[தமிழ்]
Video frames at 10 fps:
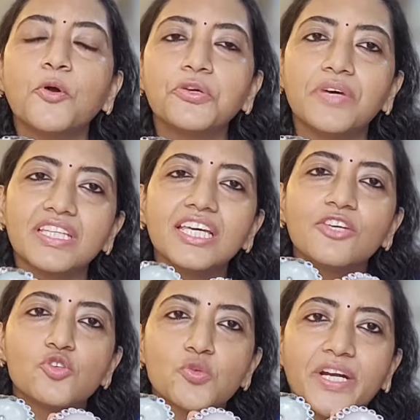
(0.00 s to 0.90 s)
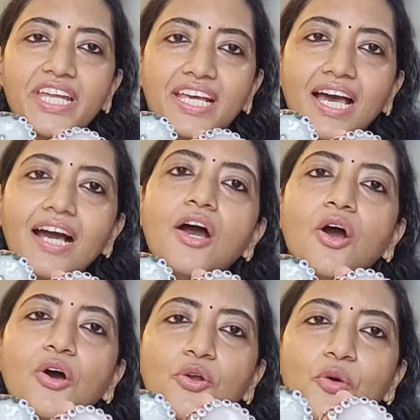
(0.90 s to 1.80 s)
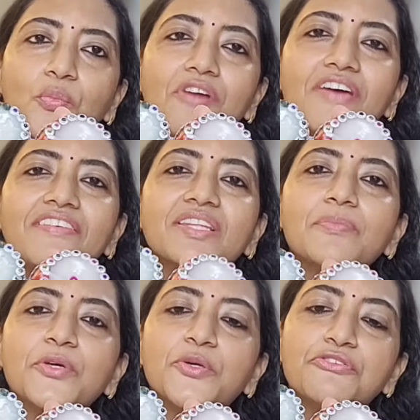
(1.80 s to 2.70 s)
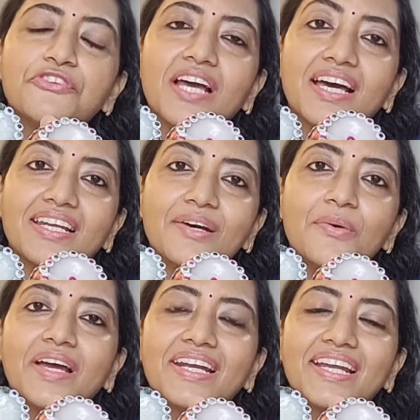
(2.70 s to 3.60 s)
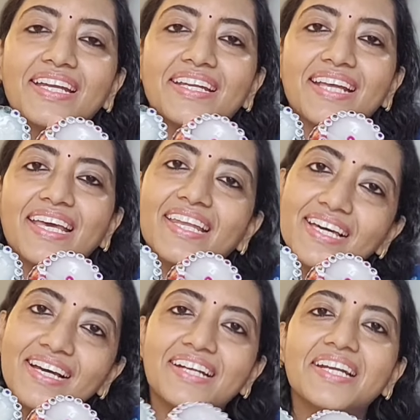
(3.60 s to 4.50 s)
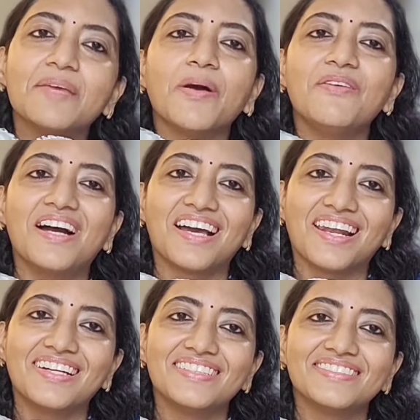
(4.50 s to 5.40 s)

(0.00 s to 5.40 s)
போட்டு வந்து யூஸ் பண்ணிக்கலாம் ரொம்பவே வந்து பியூட்டிஃபுல்லா இருக்கு ஒன் நைன்டி நைனுக்கு கண்டிப்பா வாங்கலாம்